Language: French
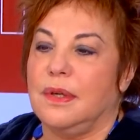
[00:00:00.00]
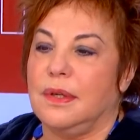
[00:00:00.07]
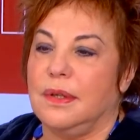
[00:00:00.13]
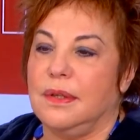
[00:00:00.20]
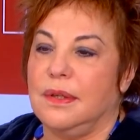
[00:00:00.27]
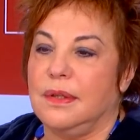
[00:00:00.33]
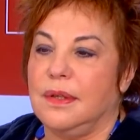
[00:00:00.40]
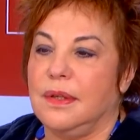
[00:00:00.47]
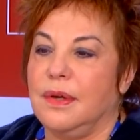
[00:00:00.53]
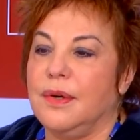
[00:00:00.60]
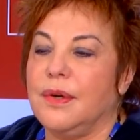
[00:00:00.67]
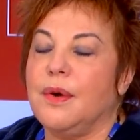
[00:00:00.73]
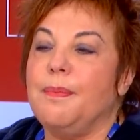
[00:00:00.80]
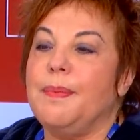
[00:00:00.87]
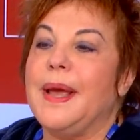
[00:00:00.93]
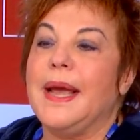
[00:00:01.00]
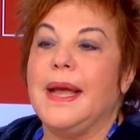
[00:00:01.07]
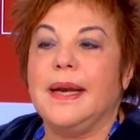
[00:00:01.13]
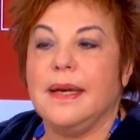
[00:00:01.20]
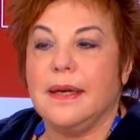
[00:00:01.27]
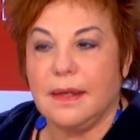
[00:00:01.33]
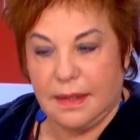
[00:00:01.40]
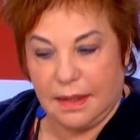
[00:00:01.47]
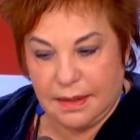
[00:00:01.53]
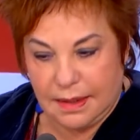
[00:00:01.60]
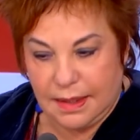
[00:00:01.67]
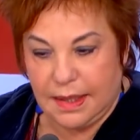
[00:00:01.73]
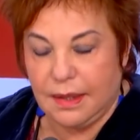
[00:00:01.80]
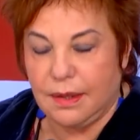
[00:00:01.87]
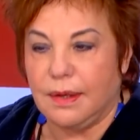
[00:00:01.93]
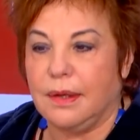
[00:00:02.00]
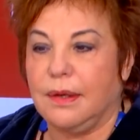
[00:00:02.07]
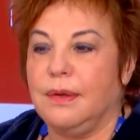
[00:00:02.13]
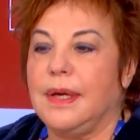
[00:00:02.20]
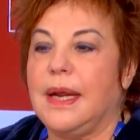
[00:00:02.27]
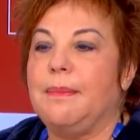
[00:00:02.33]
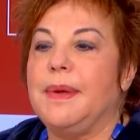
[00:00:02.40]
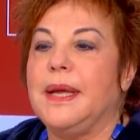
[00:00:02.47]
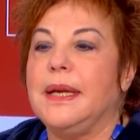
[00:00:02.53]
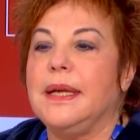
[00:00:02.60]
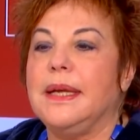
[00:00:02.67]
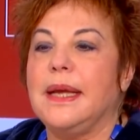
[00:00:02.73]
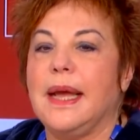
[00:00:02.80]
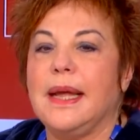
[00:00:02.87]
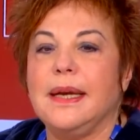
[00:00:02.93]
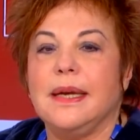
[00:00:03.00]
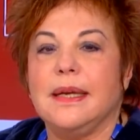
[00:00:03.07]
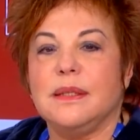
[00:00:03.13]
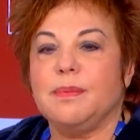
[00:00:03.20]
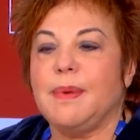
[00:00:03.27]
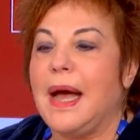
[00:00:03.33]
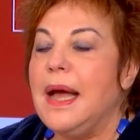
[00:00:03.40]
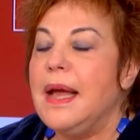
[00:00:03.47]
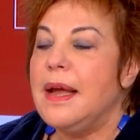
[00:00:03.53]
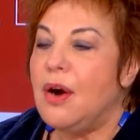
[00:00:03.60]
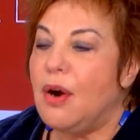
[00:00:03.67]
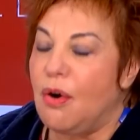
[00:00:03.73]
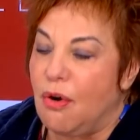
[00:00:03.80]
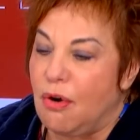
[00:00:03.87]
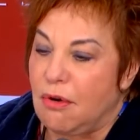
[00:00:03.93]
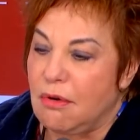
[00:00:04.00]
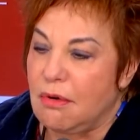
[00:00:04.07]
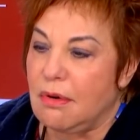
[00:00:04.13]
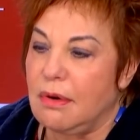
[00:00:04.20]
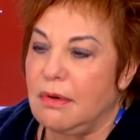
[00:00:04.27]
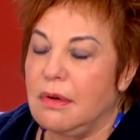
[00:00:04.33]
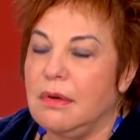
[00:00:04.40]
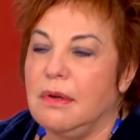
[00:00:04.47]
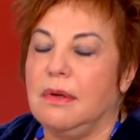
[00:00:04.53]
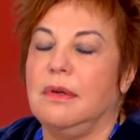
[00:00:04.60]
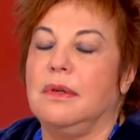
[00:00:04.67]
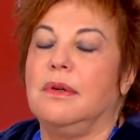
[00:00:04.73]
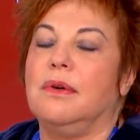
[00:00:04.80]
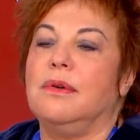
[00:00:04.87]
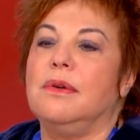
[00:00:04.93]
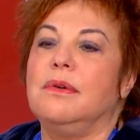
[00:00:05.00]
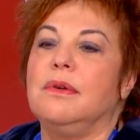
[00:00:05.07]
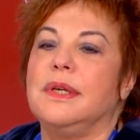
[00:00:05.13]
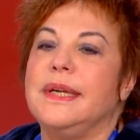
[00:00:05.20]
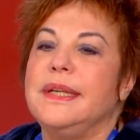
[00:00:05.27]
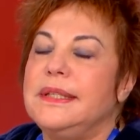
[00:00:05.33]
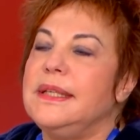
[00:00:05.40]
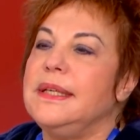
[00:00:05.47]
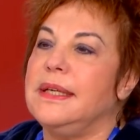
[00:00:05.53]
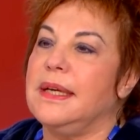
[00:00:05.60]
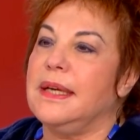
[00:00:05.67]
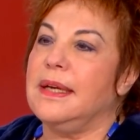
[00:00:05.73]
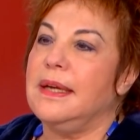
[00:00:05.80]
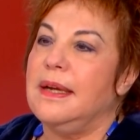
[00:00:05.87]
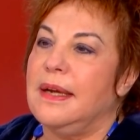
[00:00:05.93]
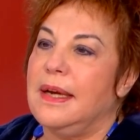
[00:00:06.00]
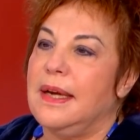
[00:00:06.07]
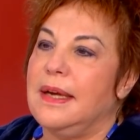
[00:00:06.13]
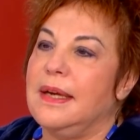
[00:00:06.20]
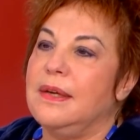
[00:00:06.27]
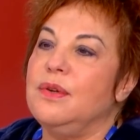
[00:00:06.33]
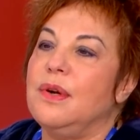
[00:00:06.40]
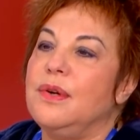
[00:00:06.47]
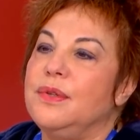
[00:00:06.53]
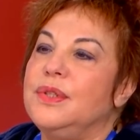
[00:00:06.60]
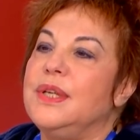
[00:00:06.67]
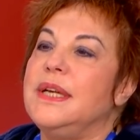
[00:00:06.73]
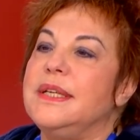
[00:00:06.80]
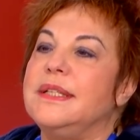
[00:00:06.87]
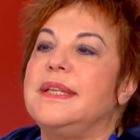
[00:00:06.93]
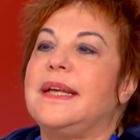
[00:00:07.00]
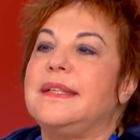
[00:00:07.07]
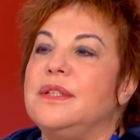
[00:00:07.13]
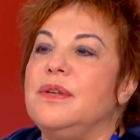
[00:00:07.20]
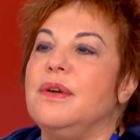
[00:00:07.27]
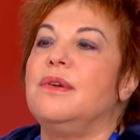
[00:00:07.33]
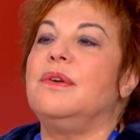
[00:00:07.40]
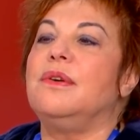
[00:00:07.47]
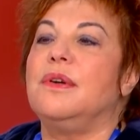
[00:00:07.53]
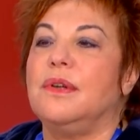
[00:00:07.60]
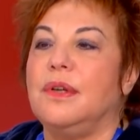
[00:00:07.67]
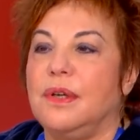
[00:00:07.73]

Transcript: euh, européennes et une américaine, n'est-ce pas, ont, ont critiqué l'utilisation de l'ONU et au